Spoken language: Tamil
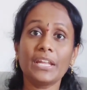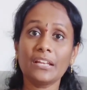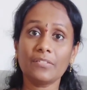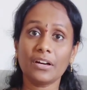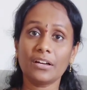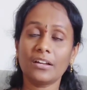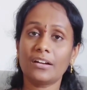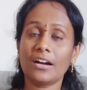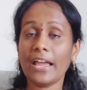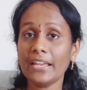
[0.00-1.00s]
என்ன
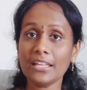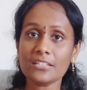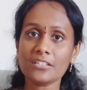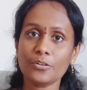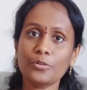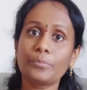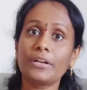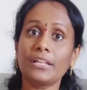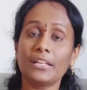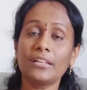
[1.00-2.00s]
வாங்கலாம் ஐடியாஸ் இருக்கும் பட்